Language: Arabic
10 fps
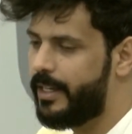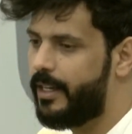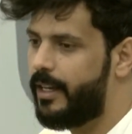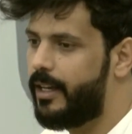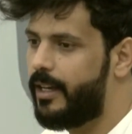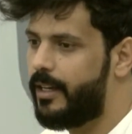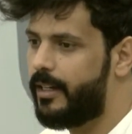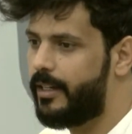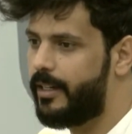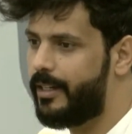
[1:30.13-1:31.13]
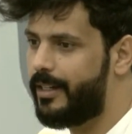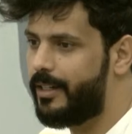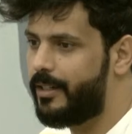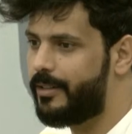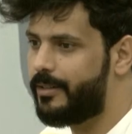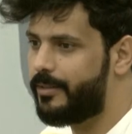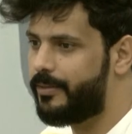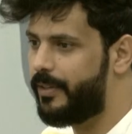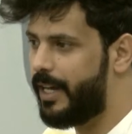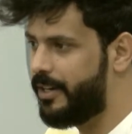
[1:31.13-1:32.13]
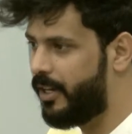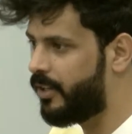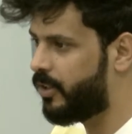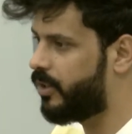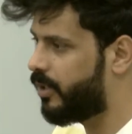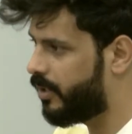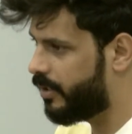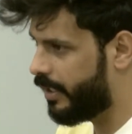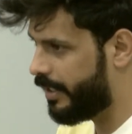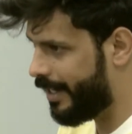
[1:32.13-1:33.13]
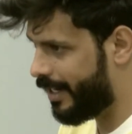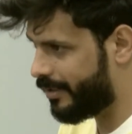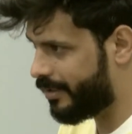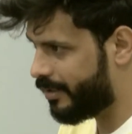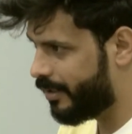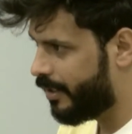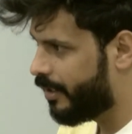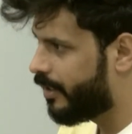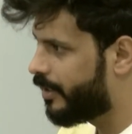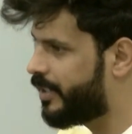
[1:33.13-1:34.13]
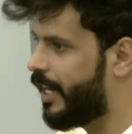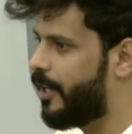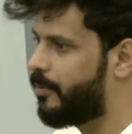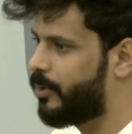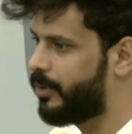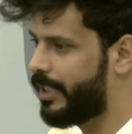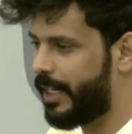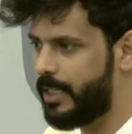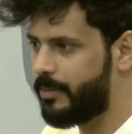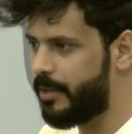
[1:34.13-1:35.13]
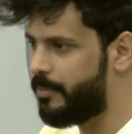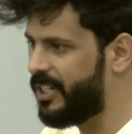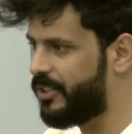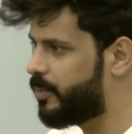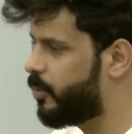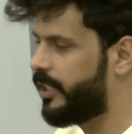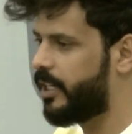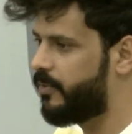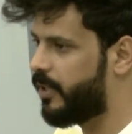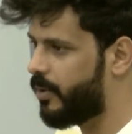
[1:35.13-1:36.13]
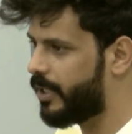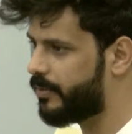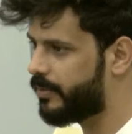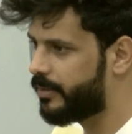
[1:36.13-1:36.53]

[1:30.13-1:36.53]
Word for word: آه، فنحث الناس ساهموا ترى يمكن بعد اسبوع يقفل الوقف